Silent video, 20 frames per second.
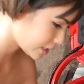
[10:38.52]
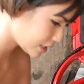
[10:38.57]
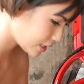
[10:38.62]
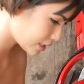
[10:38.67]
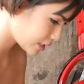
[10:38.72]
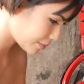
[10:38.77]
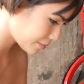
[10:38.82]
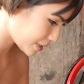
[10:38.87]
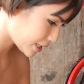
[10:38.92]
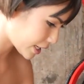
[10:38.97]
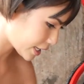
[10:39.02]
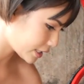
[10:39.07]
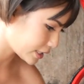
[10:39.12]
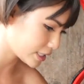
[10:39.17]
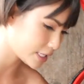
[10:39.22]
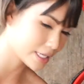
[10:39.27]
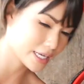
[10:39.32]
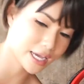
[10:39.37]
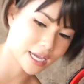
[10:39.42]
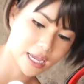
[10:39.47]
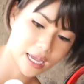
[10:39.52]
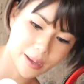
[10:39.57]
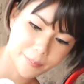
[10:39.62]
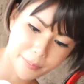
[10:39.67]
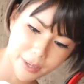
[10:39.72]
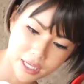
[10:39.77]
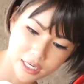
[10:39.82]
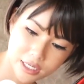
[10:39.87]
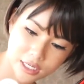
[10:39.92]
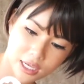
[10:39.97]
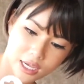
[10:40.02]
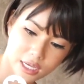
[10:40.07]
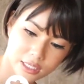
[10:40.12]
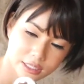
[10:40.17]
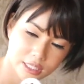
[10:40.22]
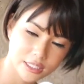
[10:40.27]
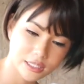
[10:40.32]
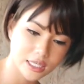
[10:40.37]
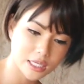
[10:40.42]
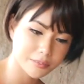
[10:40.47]
นี่มีอันนี้นะคะเป็น
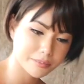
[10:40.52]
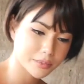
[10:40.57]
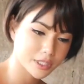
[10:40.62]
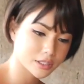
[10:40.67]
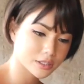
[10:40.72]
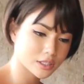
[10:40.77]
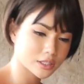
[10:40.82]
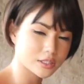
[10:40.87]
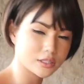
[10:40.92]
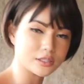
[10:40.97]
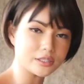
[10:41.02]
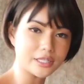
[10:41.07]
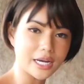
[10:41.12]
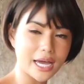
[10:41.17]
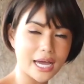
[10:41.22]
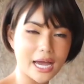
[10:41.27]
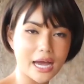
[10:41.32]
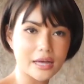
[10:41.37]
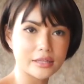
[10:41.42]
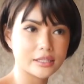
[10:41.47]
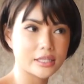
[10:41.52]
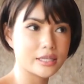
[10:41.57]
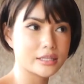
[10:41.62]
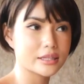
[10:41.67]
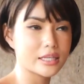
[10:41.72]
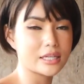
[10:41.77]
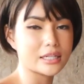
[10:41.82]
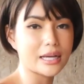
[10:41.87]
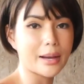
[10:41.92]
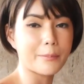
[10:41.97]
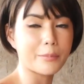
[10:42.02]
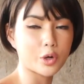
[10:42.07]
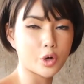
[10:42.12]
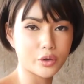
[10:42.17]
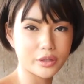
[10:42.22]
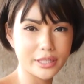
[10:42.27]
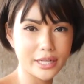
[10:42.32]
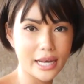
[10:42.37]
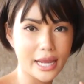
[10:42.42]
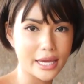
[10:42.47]
ที่ติดมือถือนะคะที่ติดกับร
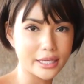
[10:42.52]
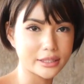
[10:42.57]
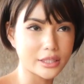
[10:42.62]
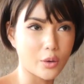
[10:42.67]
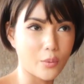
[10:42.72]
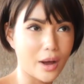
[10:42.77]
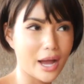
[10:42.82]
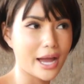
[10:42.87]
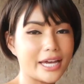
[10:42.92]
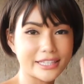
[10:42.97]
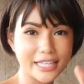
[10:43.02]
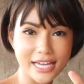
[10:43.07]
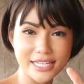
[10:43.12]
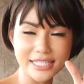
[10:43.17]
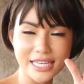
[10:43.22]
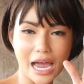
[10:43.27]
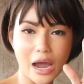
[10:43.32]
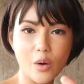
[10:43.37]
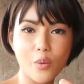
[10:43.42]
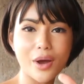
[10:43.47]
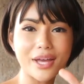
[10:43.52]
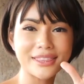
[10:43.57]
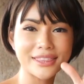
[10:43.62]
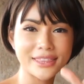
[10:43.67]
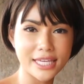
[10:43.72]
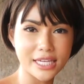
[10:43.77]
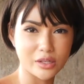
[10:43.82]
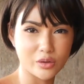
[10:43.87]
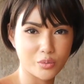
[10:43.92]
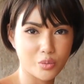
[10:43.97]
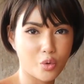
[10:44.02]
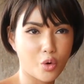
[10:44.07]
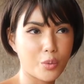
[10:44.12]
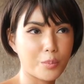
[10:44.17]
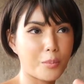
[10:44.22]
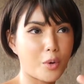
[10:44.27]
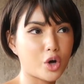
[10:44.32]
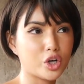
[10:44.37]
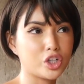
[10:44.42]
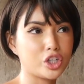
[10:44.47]
ถนี่แหละแต่ว่าไอตาจะเอาไว้ติดบ
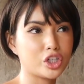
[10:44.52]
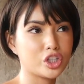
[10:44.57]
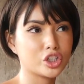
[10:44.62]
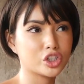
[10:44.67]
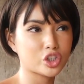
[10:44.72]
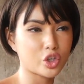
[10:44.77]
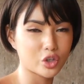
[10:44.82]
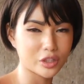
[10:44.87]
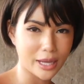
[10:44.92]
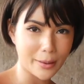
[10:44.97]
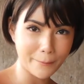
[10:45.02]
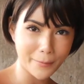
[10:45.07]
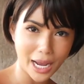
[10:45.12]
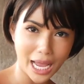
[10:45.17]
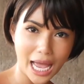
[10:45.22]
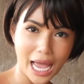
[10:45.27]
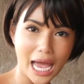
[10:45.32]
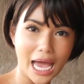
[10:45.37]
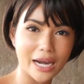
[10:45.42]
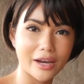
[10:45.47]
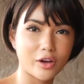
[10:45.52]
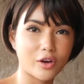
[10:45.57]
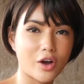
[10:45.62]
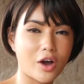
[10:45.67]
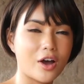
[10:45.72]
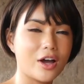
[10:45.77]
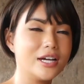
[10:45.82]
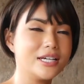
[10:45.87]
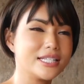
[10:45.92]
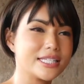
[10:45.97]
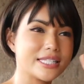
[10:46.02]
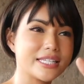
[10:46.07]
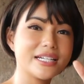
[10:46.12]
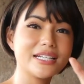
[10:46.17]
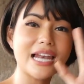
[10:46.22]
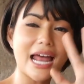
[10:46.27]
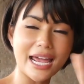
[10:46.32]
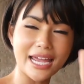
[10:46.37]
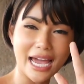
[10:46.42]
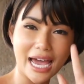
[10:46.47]
นโต๊ะทำงานแล้วก็ซื้อ
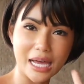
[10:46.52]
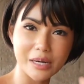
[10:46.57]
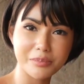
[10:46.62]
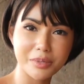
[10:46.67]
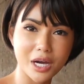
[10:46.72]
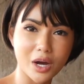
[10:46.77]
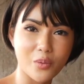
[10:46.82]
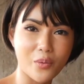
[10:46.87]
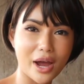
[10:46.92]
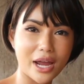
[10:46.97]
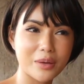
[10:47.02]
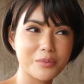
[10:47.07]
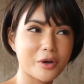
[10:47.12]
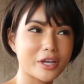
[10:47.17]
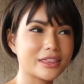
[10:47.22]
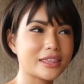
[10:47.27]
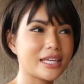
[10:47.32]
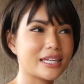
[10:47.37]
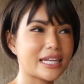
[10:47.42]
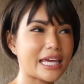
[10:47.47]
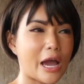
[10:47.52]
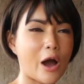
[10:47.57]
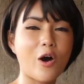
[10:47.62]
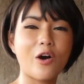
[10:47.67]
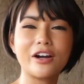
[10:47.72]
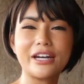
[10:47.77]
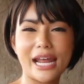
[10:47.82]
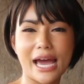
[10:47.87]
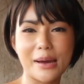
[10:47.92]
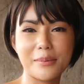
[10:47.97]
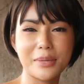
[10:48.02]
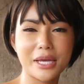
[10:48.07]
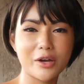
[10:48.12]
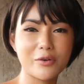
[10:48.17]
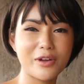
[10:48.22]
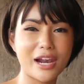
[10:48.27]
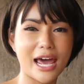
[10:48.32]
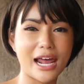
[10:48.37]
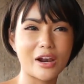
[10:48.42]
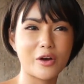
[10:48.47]
หลายอันเผื่อไว้ไว้ติดในห้องน้ำใน
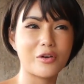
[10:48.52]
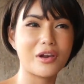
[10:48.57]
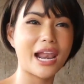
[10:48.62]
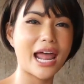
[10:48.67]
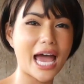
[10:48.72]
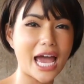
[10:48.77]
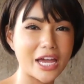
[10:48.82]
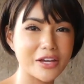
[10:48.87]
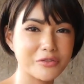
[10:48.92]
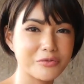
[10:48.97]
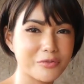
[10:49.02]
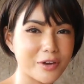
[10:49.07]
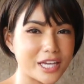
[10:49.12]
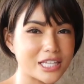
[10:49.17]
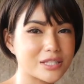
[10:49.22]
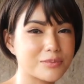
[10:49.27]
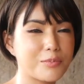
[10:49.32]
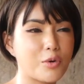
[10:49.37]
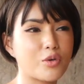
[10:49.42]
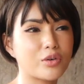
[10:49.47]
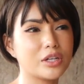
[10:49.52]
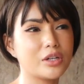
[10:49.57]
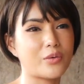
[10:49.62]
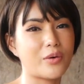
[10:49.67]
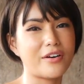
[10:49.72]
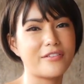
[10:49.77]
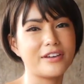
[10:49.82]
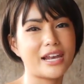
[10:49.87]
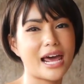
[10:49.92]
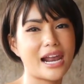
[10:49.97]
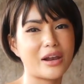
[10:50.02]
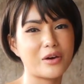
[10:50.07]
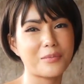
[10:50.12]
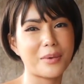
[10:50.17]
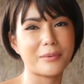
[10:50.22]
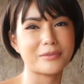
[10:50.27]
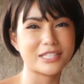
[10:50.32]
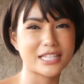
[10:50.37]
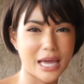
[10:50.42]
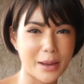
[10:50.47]
เวลาเราไลฟ์ Facebook หรือว่าเวลาเรา
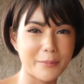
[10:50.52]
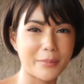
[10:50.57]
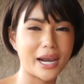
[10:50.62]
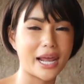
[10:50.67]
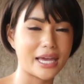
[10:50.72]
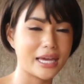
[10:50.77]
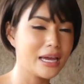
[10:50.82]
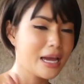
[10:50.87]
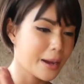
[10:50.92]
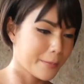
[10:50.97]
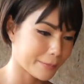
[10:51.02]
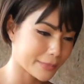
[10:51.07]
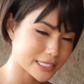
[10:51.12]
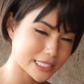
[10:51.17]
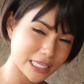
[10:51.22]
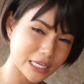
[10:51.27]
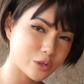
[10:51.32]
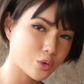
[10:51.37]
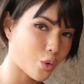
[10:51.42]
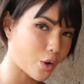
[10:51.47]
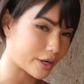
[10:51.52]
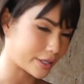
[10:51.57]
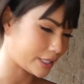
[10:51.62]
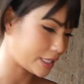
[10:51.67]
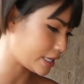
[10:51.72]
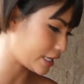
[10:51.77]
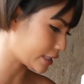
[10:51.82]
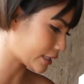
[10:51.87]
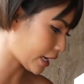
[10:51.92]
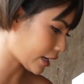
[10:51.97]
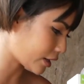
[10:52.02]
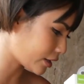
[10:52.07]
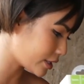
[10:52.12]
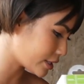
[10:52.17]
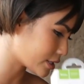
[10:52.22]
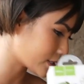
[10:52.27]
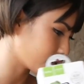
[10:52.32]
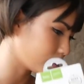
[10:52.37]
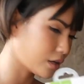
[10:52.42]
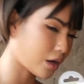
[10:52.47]
แบบจะทำอะไรมันสะดวกดีไอตาก็เล
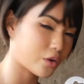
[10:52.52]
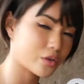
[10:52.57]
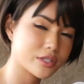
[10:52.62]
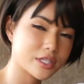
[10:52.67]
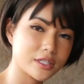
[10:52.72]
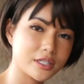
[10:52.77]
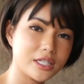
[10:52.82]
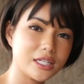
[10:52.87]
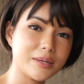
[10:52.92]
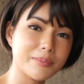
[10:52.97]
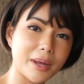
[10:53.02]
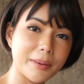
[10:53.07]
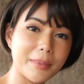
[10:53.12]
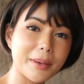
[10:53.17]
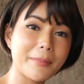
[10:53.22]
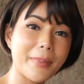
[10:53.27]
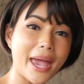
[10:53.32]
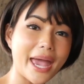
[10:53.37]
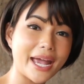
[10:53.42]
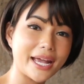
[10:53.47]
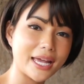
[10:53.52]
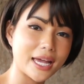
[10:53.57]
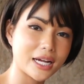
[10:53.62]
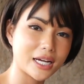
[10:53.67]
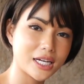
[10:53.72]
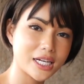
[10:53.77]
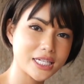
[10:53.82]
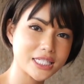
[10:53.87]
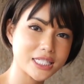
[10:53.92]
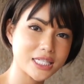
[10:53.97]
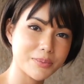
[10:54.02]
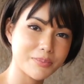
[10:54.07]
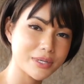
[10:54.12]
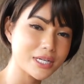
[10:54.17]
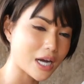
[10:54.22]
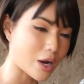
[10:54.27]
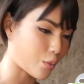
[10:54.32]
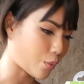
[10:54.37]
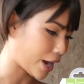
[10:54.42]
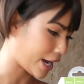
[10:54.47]
ยซื้อแล้วซื้อที่นี่มันไม่แพงไงก็เลยซื้อ
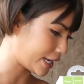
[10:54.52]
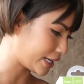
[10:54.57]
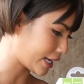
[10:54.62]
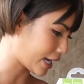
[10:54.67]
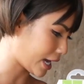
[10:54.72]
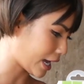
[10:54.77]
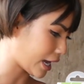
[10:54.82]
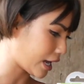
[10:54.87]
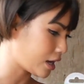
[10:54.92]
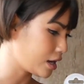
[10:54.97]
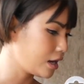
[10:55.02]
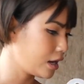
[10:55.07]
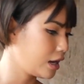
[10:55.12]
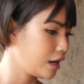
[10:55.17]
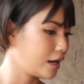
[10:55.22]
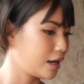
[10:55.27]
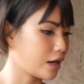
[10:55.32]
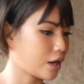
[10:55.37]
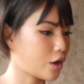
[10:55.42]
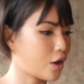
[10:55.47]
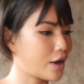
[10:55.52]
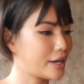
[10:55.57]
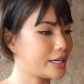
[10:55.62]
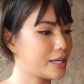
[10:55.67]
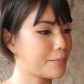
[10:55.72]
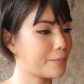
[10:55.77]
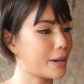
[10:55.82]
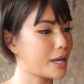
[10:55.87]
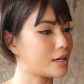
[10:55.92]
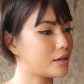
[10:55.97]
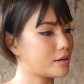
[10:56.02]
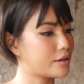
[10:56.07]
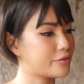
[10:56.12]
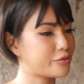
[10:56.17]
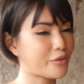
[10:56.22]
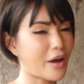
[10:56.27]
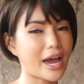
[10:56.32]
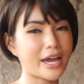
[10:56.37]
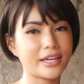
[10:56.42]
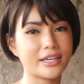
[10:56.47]
เผื่อไว้นะคะแล้วก็อันนี้เป็น
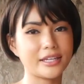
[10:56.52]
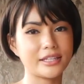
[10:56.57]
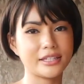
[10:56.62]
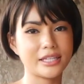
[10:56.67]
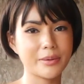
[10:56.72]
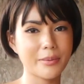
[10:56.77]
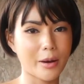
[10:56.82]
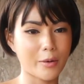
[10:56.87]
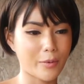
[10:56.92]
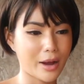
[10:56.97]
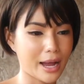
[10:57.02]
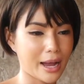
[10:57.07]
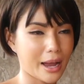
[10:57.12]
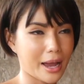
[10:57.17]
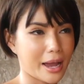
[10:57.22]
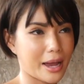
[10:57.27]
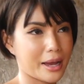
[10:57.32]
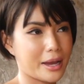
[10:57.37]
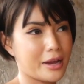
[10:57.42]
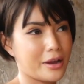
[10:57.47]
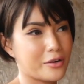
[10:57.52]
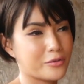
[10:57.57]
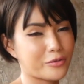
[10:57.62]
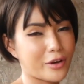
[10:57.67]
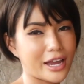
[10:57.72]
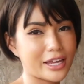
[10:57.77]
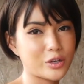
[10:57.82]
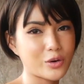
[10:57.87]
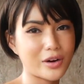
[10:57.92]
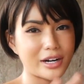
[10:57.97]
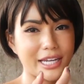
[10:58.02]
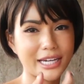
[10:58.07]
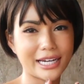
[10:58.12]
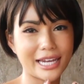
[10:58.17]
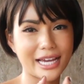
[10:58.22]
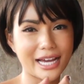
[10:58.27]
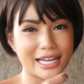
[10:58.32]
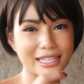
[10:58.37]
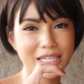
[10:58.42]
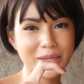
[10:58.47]
ไฟที่แบบว่าไฟดวง
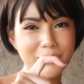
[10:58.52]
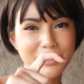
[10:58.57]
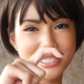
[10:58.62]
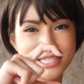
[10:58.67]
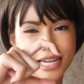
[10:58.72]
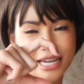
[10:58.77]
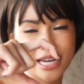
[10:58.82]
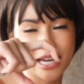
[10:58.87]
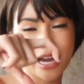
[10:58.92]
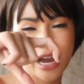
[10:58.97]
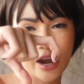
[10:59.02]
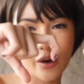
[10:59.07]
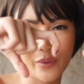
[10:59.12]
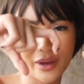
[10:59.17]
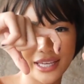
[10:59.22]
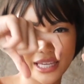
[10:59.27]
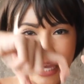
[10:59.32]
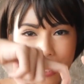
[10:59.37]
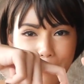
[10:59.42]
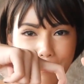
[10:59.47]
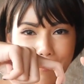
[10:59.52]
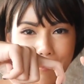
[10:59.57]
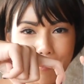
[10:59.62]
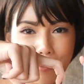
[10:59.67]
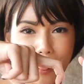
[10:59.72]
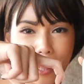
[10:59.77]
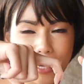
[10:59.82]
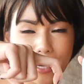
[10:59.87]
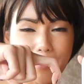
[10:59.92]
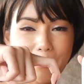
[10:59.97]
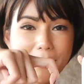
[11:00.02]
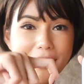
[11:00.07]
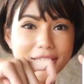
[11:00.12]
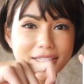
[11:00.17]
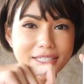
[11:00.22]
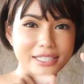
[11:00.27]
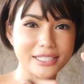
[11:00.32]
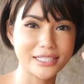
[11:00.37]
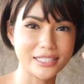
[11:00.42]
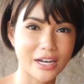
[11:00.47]
เล็กๆอ่ะที่มันจะเอาไว้แงบ กับมือ
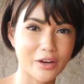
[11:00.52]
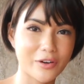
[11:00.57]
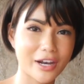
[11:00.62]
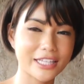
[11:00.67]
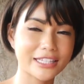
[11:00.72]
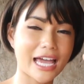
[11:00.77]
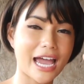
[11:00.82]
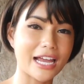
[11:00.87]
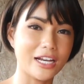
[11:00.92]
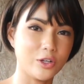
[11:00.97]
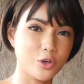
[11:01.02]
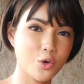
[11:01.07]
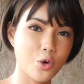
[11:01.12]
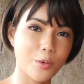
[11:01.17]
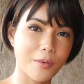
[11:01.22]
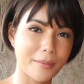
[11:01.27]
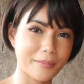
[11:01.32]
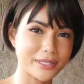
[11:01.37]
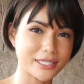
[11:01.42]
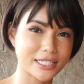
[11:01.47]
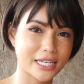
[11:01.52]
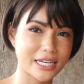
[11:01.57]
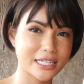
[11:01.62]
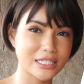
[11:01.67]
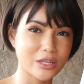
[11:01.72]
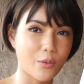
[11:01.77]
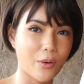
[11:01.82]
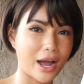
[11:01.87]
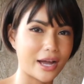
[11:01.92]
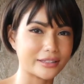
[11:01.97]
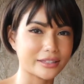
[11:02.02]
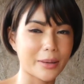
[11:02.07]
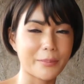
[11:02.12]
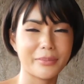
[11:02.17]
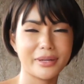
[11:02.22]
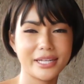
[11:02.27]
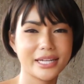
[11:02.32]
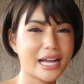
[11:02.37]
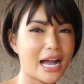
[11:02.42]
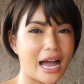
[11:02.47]
ถือแล้วเราถ่ายรูปอ่ะมันจะได้สว่างแต่
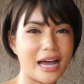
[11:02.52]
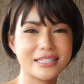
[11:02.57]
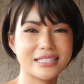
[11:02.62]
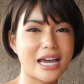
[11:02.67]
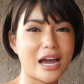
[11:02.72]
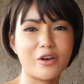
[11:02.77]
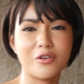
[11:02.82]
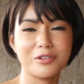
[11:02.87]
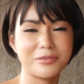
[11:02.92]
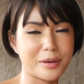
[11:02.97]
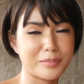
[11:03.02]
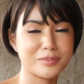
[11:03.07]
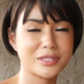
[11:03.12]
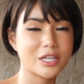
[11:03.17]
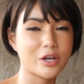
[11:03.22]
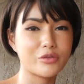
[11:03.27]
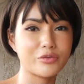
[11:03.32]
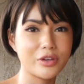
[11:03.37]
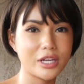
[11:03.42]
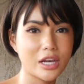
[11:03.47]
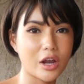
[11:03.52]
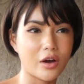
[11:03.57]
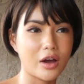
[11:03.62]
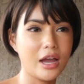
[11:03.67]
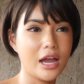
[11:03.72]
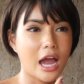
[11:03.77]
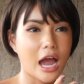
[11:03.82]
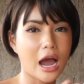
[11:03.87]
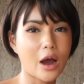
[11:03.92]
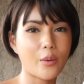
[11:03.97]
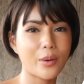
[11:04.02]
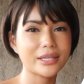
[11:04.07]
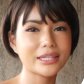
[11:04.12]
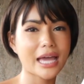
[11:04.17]
ไม่ได้กะจะเอาแบบเซลฟี่หรอกเอาไว้